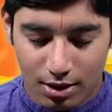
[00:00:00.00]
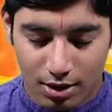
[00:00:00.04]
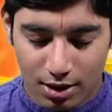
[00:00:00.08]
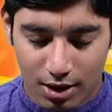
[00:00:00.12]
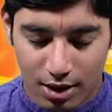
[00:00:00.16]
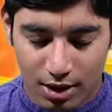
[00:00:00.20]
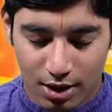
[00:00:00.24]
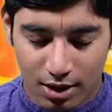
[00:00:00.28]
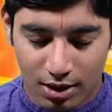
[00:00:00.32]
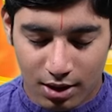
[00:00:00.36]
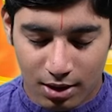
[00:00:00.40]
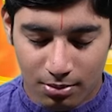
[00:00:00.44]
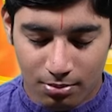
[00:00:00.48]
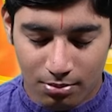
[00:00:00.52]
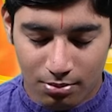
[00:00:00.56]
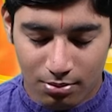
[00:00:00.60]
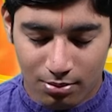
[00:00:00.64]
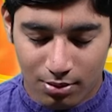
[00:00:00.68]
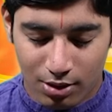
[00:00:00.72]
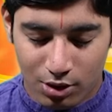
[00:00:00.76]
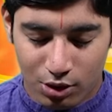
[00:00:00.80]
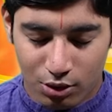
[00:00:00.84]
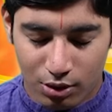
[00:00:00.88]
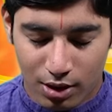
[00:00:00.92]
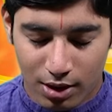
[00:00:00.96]
தலிதம்
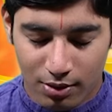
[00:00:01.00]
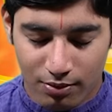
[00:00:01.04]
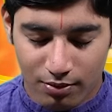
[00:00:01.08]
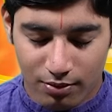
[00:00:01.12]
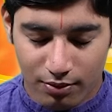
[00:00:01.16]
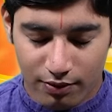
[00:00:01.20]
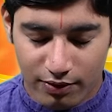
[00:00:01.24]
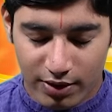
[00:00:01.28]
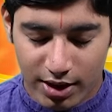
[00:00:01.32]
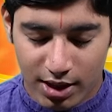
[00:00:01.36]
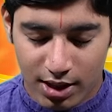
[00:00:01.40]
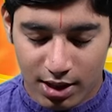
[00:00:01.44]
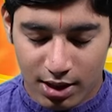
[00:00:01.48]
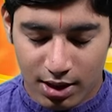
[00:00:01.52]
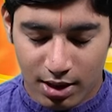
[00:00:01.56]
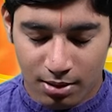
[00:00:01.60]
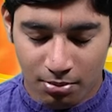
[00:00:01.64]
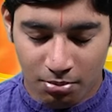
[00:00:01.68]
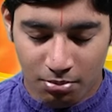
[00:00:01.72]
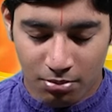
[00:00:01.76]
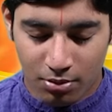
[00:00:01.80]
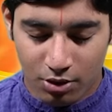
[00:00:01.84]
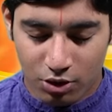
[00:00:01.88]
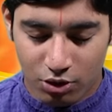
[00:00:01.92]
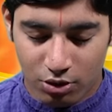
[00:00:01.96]
மதுரம்
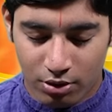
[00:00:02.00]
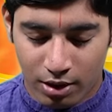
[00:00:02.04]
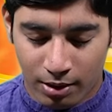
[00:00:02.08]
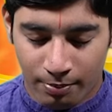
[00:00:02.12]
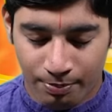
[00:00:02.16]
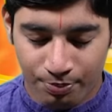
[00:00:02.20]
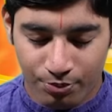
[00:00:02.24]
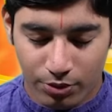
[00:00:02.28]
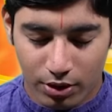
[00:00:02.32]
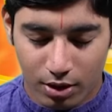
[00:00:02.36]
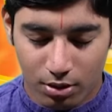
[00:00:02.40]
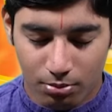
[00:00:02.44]
ஃபலிதம் மதுரம்